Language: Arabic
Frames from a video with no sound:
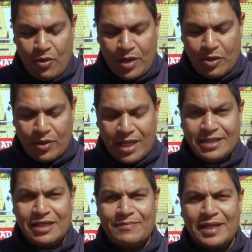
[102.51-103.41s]

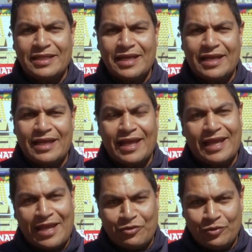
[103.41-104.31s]
والأوغندي باتريك
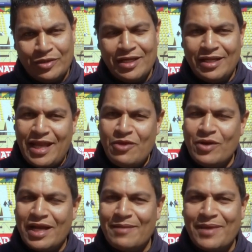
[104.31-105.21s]
كادو لا
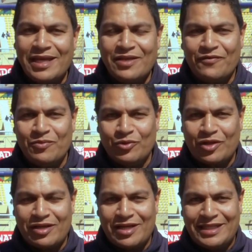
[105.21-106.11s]
يوجد جماهير في
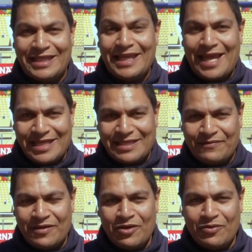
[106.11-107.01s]
مدرجات للأسف